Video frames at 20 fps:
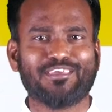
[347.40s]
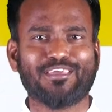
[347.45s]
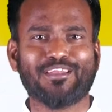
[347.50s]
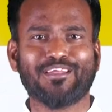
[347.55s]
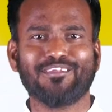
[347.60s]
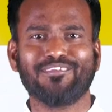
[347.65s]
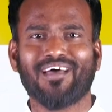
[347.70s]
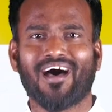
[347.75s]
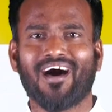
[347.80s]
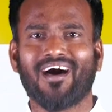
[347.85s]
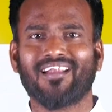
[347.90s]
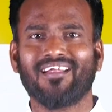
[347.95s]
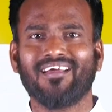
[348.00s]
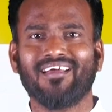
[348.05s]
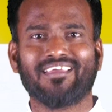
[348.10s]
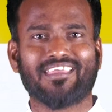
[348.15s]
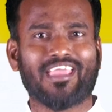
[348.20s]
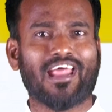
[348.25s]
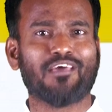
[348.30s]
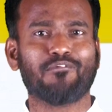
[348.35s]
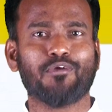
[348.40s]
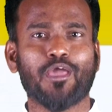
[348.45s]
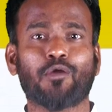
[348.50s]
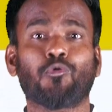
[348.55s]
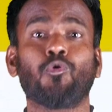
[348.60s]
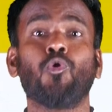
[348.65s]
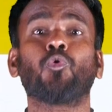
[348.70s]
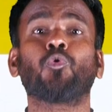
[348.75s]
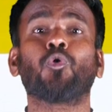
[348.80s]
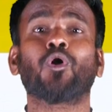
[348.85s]
இருந்தார் எனவே
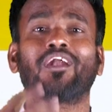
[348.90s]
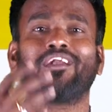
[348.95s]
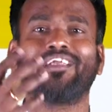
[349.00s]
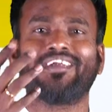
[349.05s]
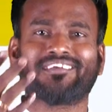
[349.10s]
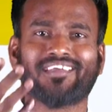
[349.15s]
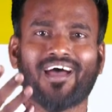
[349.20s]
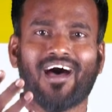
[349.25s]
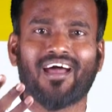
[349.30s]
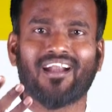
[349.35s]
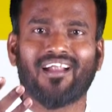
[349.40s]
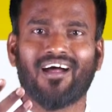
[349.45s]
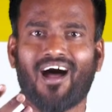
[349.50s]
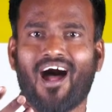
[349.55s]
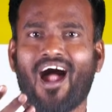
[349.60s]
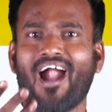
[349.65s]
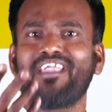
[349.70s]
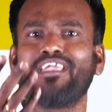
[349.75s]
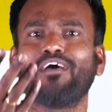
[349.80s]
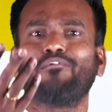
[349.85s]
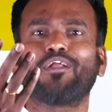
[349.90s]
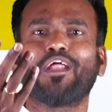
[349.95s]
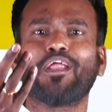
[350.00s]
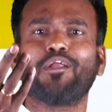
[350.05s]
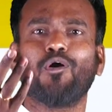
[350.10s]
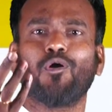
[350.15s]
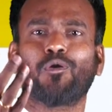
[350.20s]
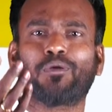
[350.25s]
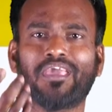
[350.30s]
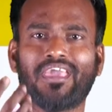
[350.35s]
கூக்குரலிட்டார் ஆண்டவரை
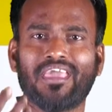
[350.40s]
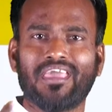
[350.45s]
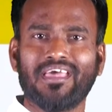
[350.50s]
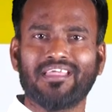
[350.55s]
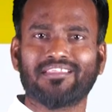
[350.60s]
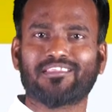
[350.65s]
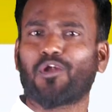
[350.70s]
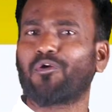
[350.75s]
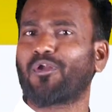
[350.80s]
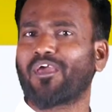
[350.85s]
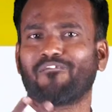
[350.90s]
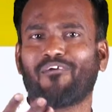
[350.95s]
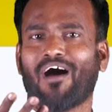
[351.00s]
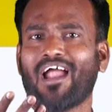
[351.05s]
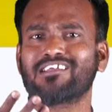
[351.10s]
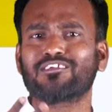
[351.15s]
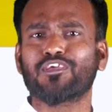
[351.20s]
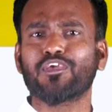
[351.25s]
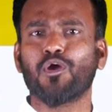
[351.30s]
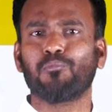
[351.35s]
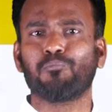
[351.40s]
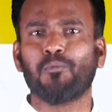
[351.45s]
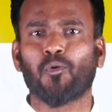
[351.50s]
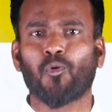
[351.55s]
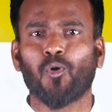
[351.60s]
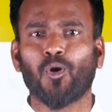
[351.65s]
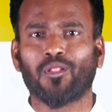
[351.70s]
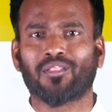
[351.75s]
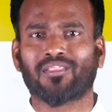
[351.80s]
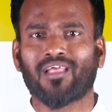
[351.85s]
நோக்கி தன்னுடைய வாழ்க்கையை
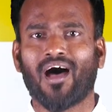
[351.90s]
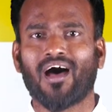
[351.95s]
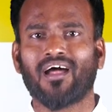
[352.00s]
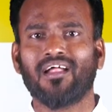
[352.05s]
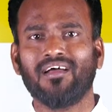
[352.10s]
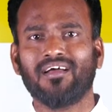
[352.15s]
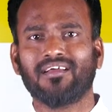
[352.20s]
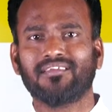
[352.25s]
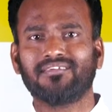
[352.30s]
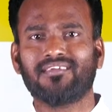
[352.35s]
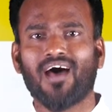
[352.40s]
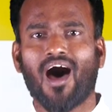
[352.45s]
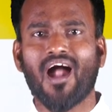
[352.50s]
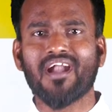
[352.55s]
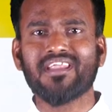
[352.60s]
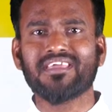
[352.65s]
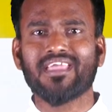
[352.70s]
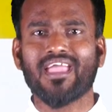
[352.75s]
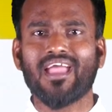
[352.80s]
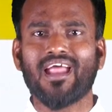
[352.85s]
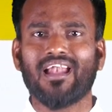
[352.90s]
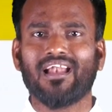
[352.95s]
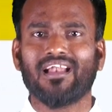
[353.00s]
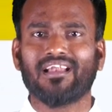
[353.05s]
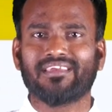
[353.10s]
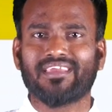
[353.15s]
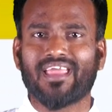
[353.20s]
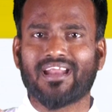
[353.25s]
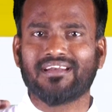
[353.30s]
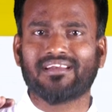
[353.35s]
ஒப்புக் கொடுத்தார் தானியேல்
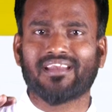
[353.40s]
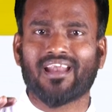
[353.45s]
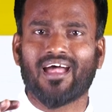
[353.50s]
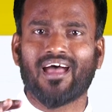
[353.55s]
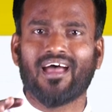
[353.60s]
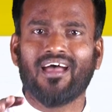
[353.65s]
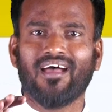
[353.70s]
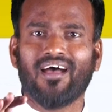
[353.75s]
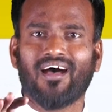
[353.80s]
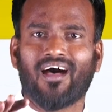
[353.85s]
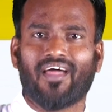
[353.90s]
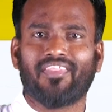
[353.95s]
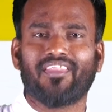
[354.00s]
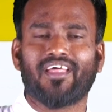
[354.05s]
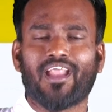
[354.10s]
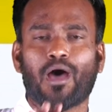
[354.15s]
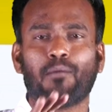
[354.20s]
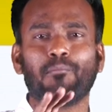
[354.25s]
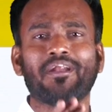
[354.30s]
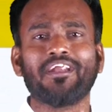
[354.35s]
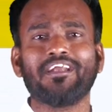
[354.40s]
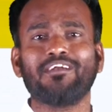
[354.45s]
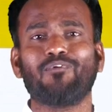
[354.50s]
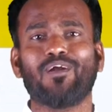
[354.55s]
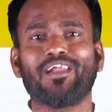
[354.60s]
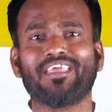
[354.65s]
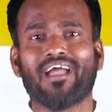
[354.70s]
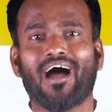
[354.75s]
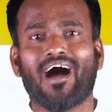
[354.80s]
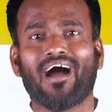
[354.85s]
என்ற அந்த நபரின்
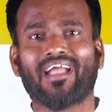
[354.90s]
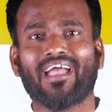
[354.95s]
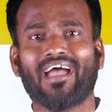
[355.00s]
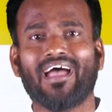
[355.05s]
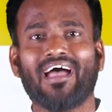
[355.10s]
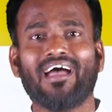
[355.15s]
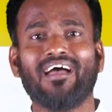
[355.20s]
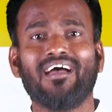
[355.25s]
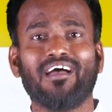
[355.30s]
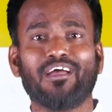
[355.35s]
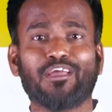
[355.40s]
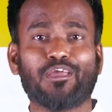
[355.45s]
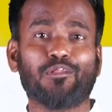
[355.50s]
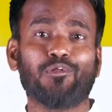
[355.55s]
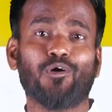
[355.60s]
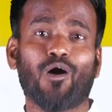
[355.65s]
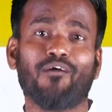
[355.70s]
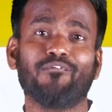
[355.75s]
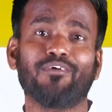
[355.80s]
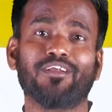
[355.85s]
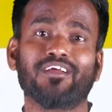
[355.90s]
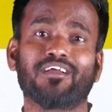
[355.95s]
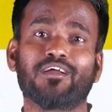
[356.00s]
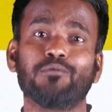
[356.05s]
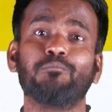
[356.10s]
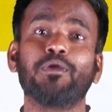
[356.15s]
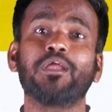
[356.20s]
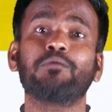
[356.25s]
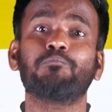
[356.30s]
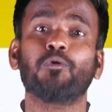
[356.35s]
வழியாக இதோ அவருக்கு
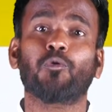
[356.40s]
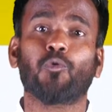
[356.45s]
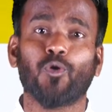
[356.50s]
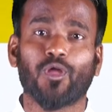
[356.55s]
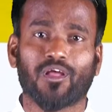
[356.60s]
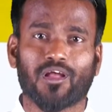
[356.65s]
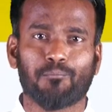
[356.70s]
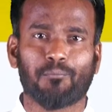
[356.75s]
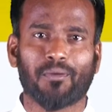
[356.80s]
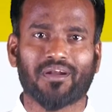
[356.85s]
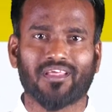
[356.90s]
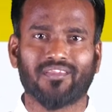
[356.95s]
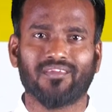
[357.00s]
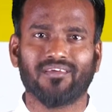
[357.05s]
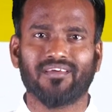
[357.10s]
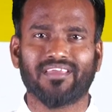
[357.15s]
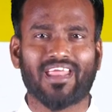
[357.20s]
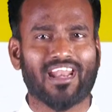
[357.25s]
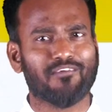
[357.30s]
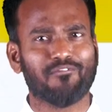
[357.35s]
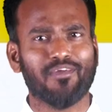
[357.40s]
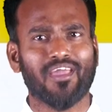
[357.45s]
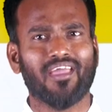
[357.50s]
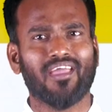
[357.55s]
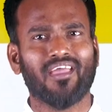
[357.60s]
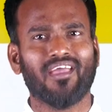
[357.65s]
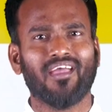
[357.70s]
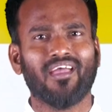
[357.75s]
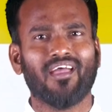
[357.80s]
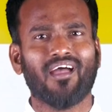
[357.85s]
மீட்பு கொடுக்கப்பட்டது எனவே
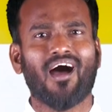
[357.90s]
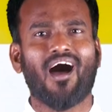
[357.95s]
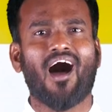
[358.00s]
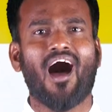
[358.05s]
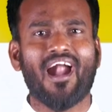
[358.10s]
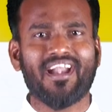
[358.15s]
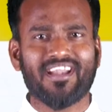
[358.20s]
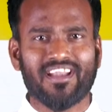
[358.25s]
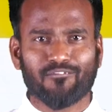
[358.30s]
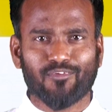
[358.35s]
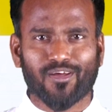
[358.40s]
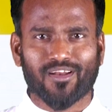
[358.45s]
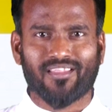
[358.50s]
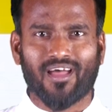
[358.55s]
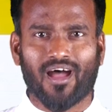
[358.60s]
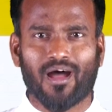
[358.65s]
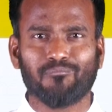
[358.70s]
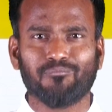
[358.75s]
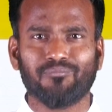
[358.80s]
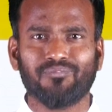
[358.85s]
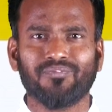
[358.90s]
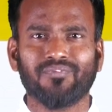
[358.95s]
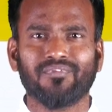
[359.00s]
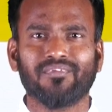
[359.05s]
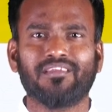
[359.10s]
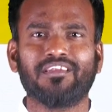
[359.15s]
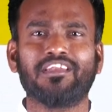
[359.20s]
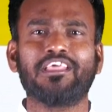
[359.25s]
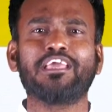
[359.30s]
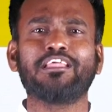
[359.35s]
ஆண்டவர்தான்
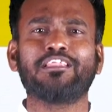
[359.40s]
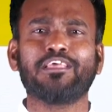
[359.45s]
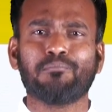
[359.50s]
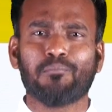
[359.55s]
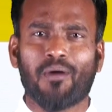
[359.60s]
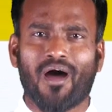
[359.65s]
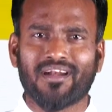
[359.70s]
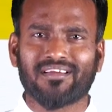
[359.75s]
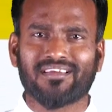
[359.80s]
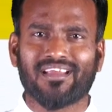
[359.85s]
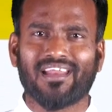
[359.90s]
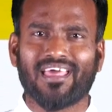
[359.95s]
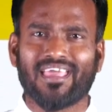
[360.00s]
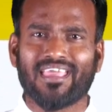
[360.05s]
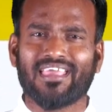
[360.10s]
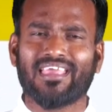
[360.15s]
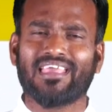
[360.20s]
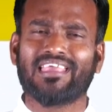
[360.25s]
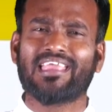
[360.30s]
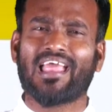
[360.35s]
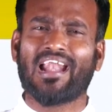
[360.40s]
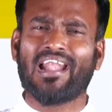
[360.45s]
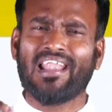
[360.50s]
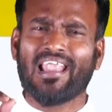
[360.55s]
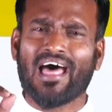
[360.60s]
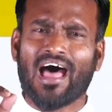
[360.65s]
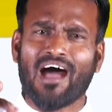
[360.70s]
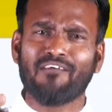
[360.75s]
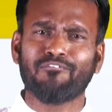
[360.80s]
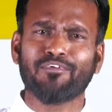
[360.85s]
நீதிமான்களை
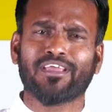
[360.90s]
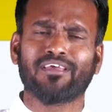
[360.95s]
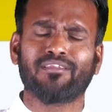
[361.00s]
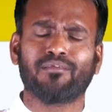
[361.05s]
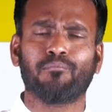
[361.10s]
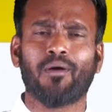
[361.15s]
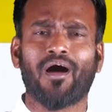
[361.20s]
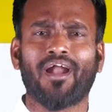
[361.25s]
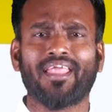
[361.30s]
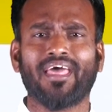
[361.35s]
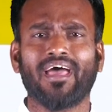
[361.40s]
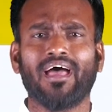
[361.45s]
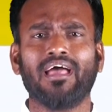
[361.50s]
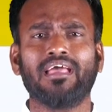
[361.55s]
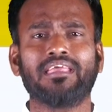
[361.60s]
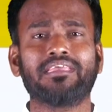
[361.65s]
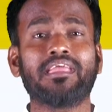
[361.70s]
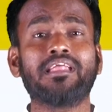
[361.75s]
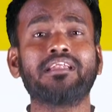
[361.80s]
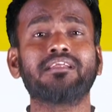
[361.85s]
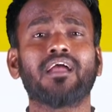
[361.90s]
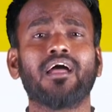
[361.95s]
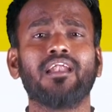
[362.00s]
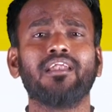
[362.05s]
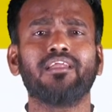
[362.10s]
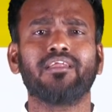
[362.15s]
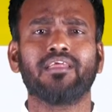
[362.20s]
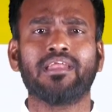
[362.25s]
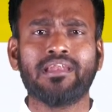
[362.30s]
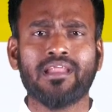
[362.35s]
எல்லா விதமான
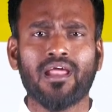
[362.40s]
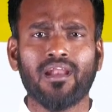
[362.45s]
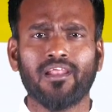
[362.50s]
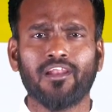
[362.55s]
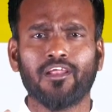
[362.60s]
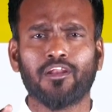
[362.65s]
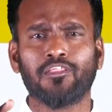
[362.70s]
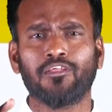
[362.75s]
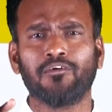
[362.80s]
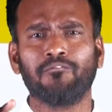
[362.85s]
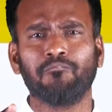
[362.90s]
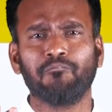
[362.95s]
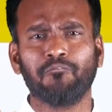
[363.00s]
இன்னல் இன்னலிலிருந்தும்